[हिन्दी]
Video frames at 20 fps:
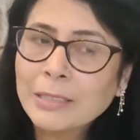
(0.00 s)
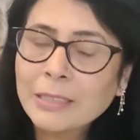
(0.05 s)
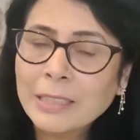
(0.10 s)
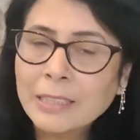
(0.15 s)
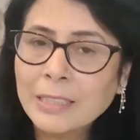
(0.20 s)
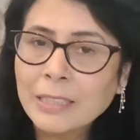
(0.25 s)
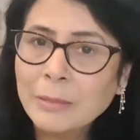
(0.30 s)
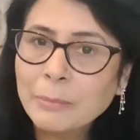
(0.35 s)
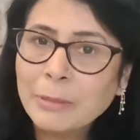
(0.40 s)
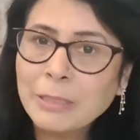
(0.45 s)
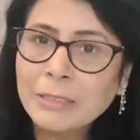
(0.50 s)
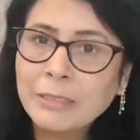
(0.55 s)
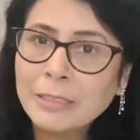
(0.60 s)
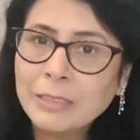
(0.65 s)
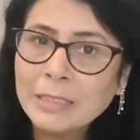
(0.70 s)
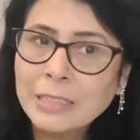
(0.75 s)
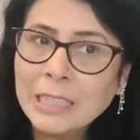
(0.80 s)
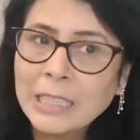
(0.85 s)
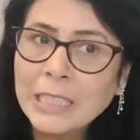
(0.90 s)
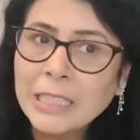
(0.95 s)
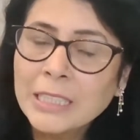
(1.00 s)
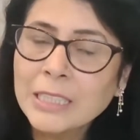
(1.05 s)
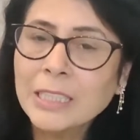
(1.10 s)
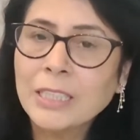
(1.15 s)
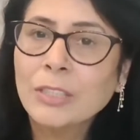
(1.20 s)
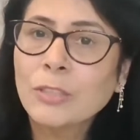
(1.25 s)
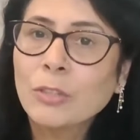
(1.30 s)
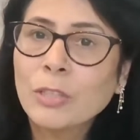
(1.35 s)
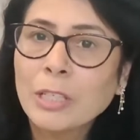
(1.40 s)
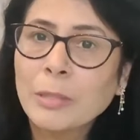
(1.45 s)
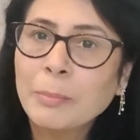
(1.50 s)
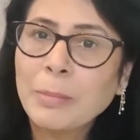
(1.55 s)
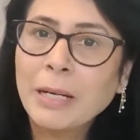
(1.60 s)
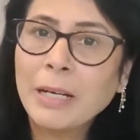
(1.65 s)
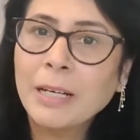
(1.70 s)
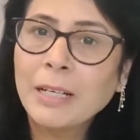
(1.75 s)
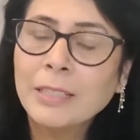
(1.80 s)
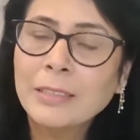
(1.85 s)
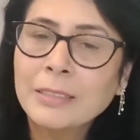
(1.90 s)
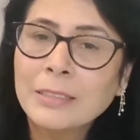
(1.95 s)
तकरीबन तीन दिनों के
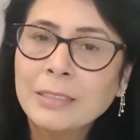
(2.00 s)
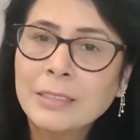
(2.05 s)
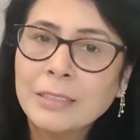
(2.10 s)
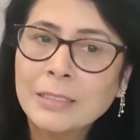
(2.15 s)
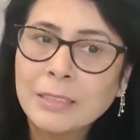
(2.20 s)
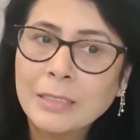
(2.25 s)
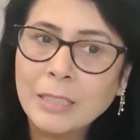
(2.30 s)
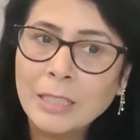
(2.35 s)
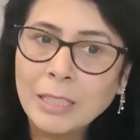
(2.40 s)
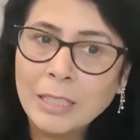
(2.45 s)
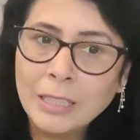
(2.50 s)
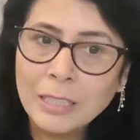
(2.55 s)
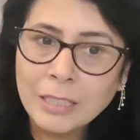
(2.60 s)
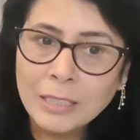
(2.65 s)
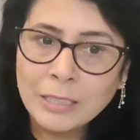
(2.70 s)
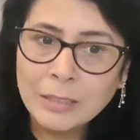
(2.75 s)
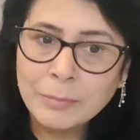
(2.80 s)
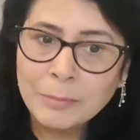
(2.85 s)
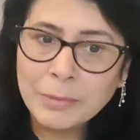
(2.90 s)
बाद आ,